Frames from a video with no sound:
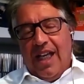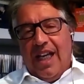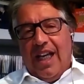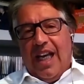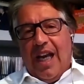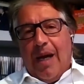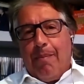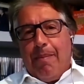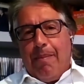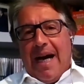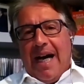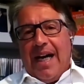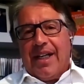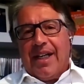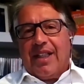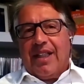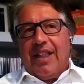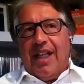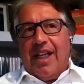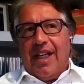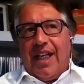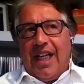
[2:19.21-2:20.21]
la
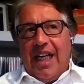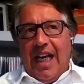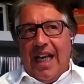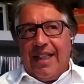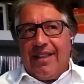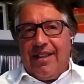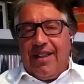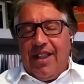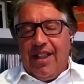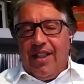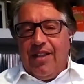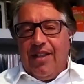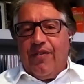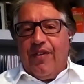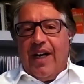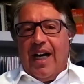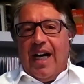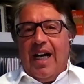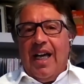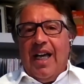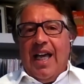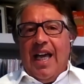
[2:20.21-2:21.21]
parte
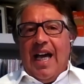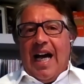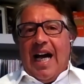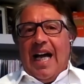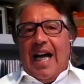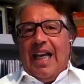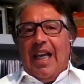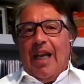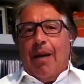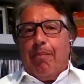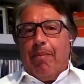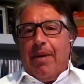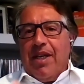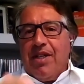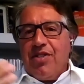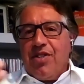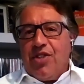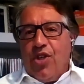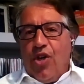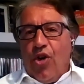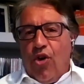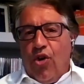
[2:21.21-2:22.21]
relativa alla
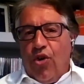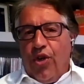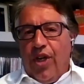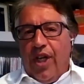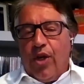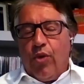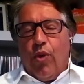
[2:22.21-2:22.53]
pensione,